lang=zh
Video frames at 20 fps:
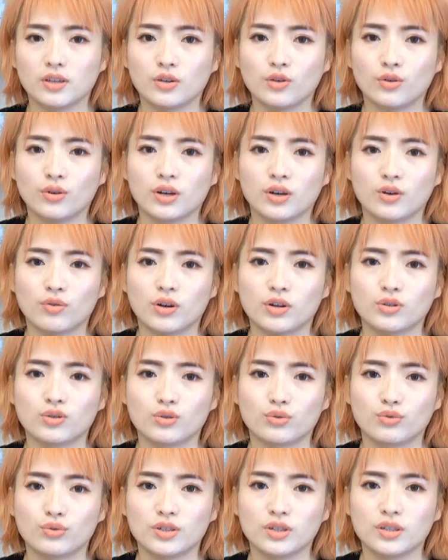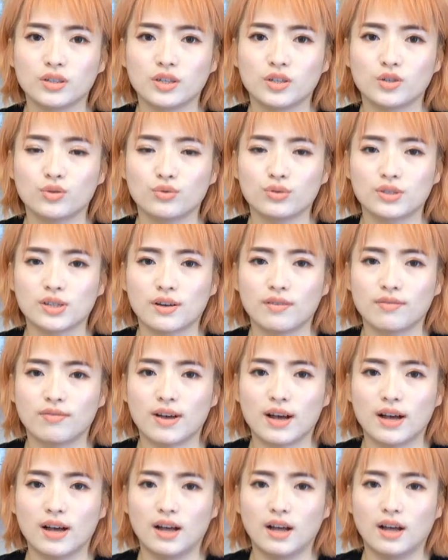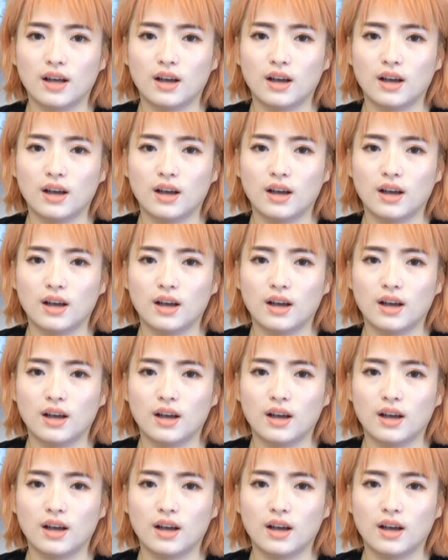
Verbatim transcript: 又渴望重生的一种想法，